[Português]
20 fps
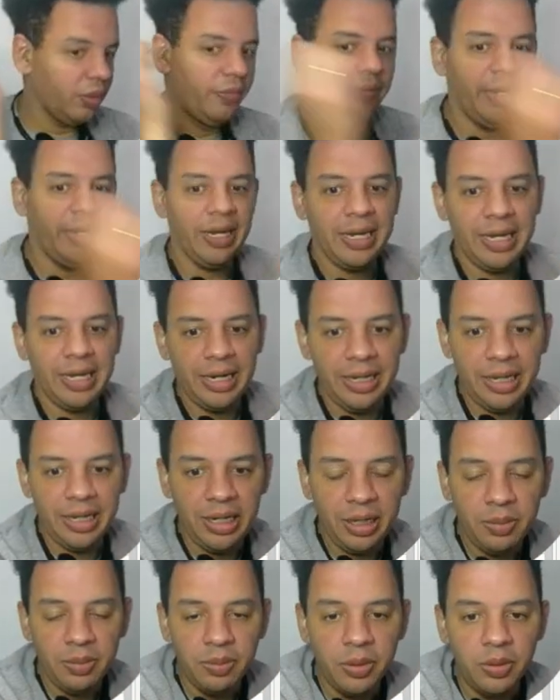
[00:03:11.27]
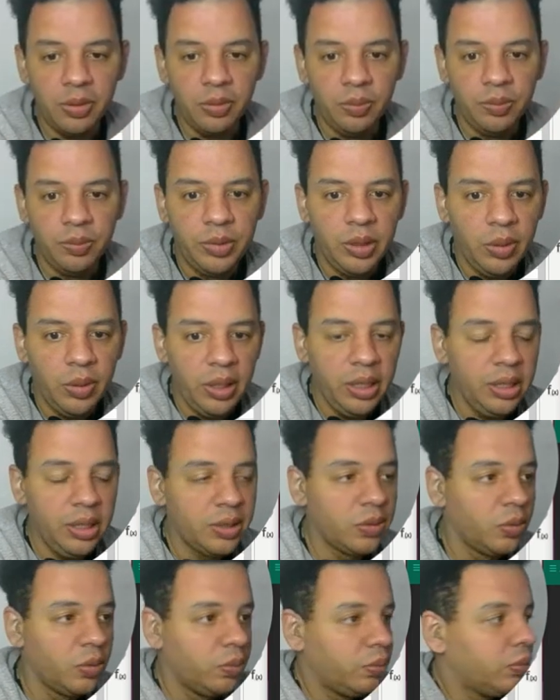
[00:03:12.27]
Fala galera, bom, então é
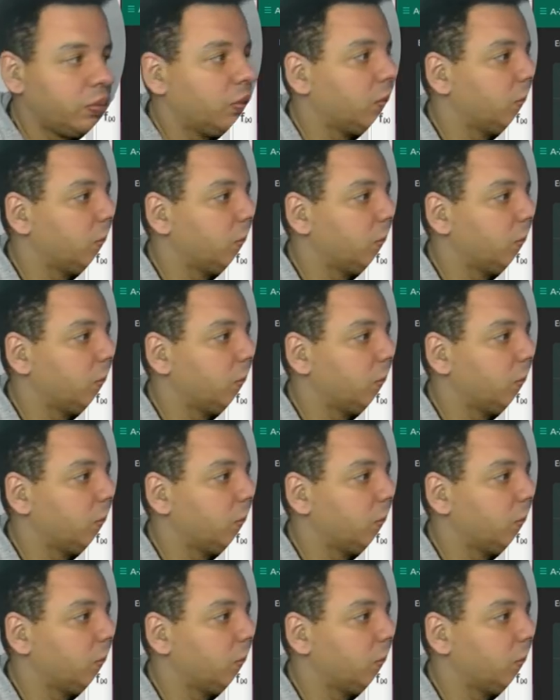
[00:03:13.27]
isso.